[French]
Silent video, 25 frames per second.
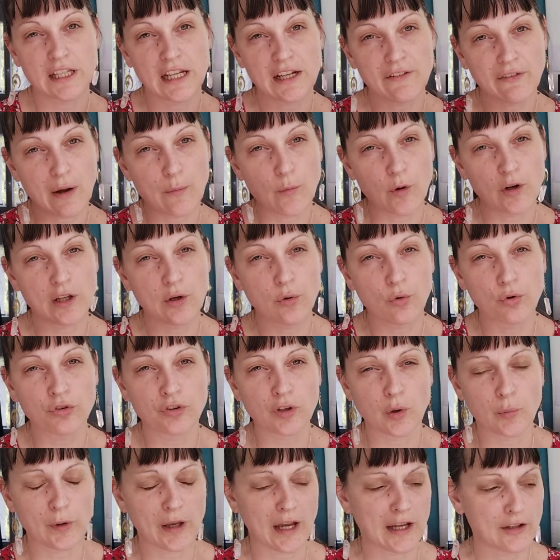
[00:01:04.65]
il y a vraiment les
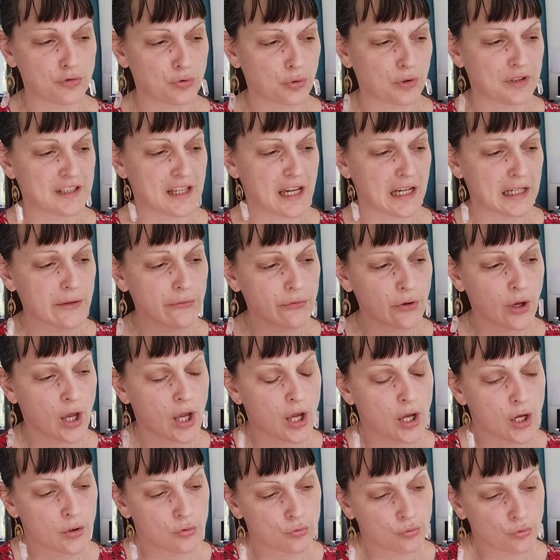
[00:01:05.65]
grosses températures qui arrivent.
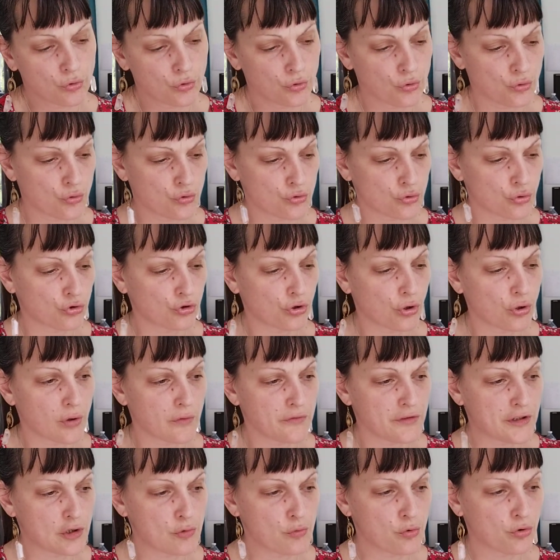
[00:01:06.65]
Donc euh, je ressens
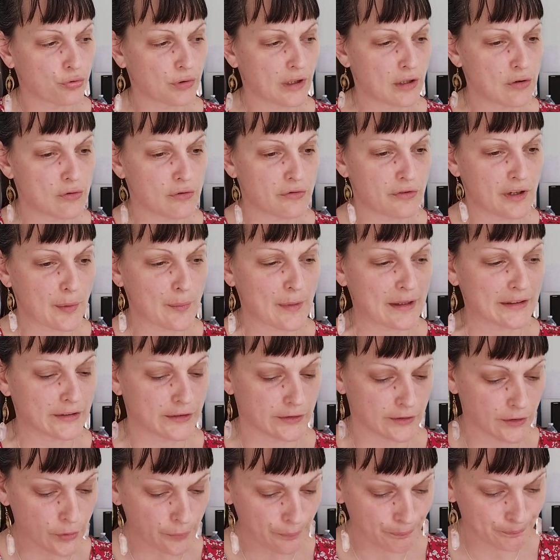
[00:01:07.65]
l'envie et le besoin de le faire
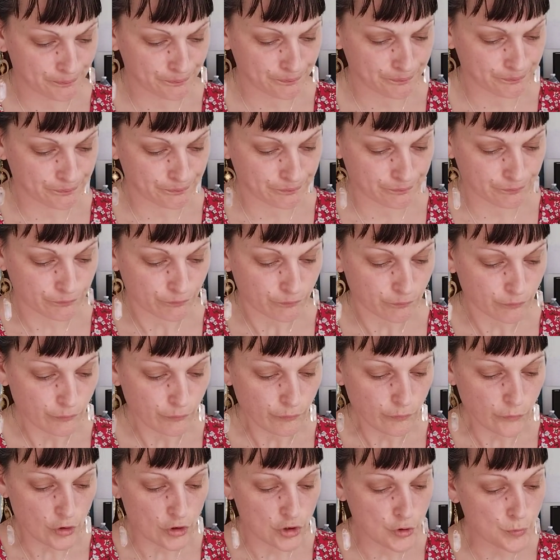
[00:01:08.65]
maintenant.
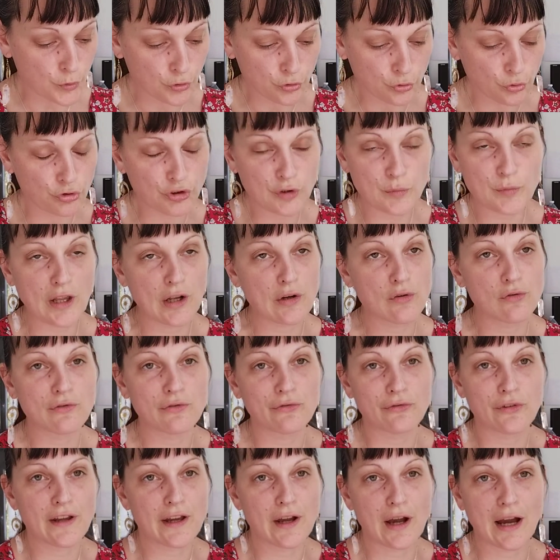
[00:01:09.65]
Je pense que c'est bien de le
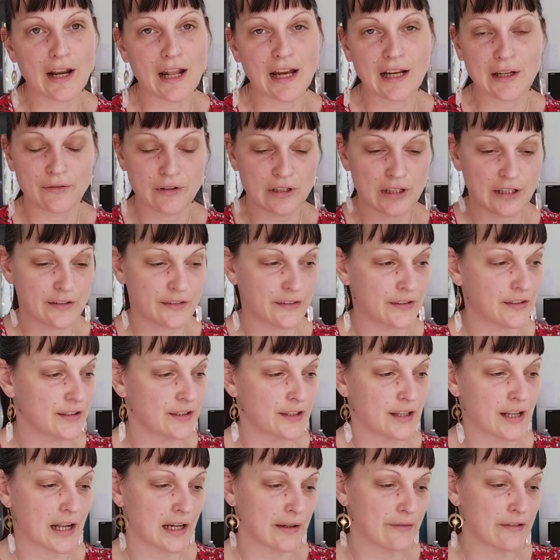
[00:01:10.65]
faire à l'arrivée de
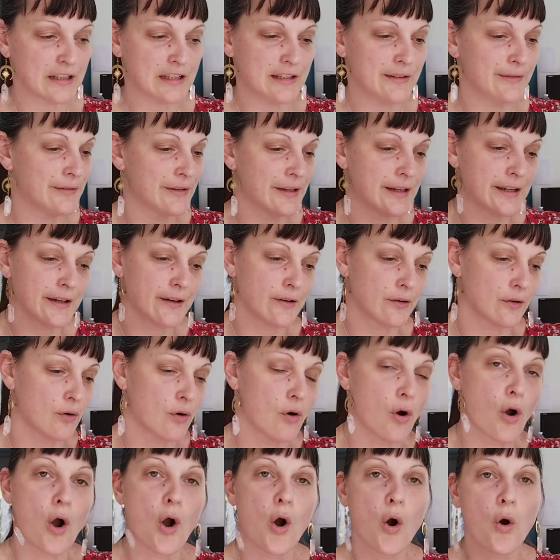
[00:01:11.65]
l'été, à l'arrivée de
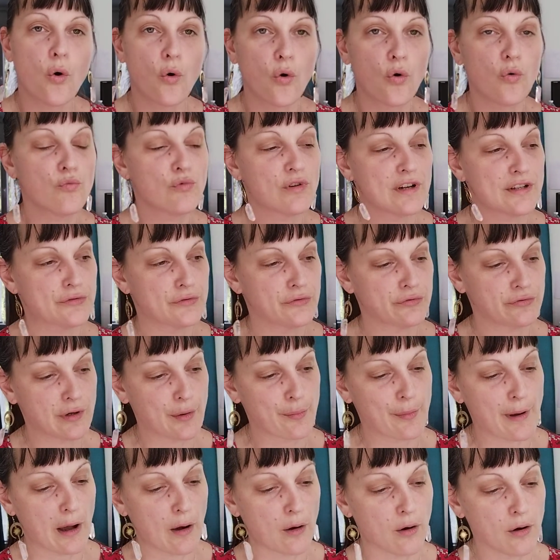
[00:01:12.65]
l'hiver, au moins deux
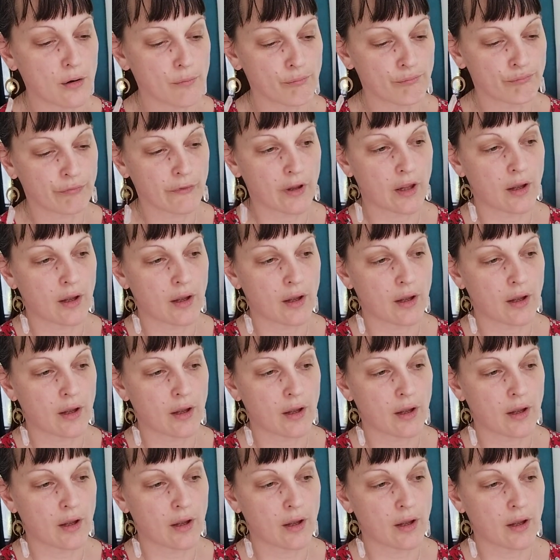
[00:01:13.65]
fois par an.